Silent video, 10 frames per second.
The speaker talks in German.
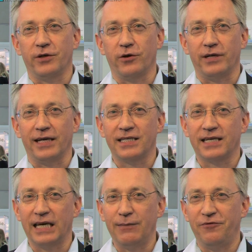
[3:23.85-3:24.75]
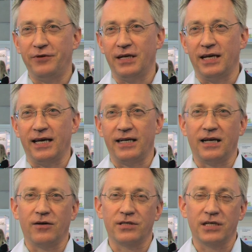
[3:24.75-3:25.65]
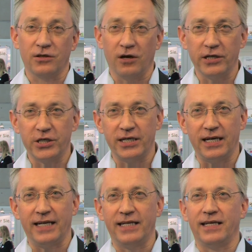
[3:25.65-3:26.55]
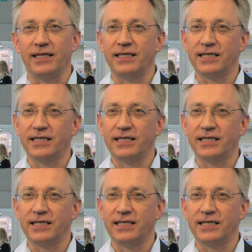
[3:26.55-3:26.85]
Wir können extrem viel lernen aus den nordischen Ländern,